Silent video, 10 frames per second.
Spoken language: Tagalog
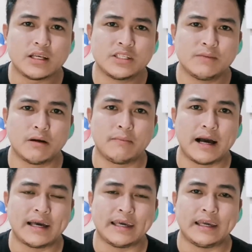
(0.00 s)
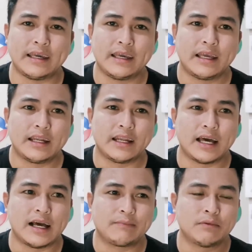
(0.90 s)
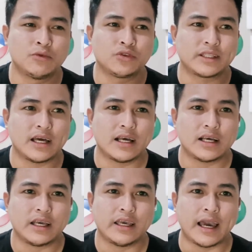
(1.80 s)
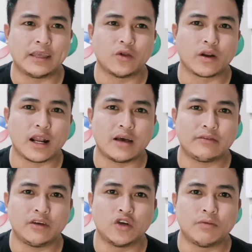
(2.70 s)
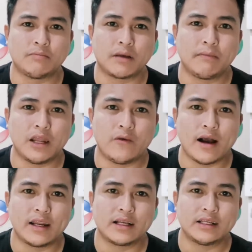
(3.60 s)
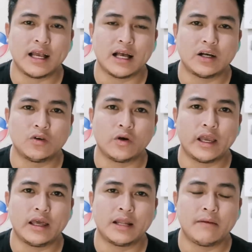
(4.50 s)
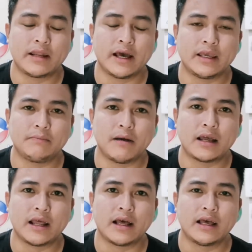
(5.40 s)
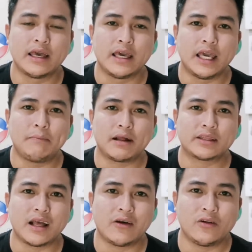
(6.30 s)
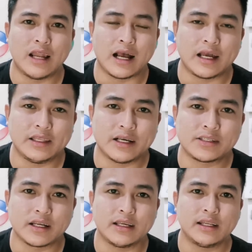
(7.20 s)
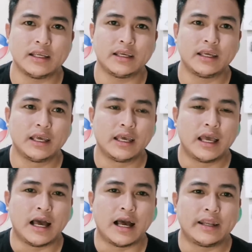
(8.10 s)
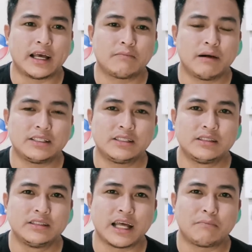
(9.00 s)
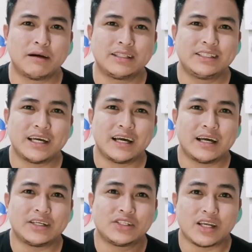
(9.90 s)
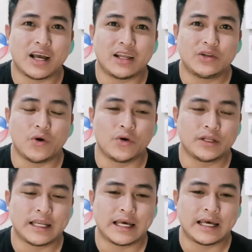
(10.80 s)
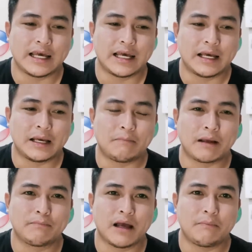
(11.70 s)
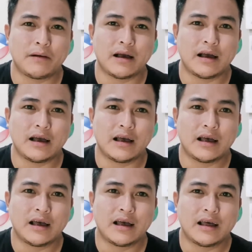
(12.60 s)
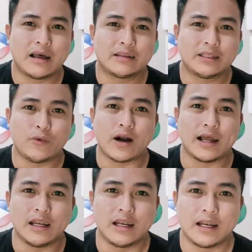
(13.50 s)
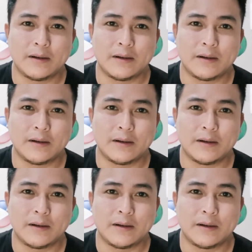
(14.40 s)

si babae na pumunta kay Idol Rafi upang magpaliwanag nga o kaya naman ay para ipagtanggol ang kanyang sarili, uh, nagbad, nagbadya siya noon na magpapa tiwakal.